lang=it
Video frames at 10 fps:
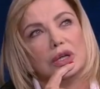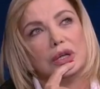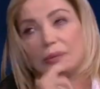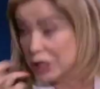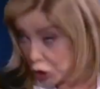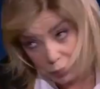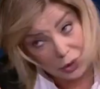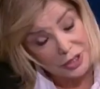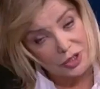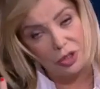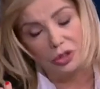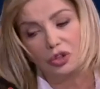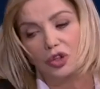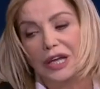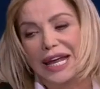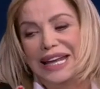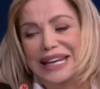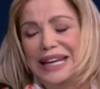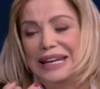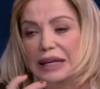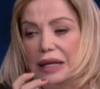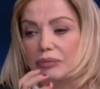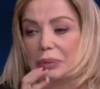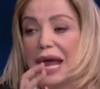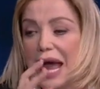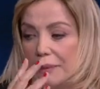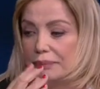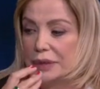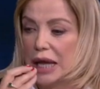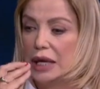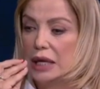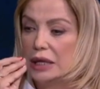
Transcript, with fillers: amico poliziotto e lì eh, cambia,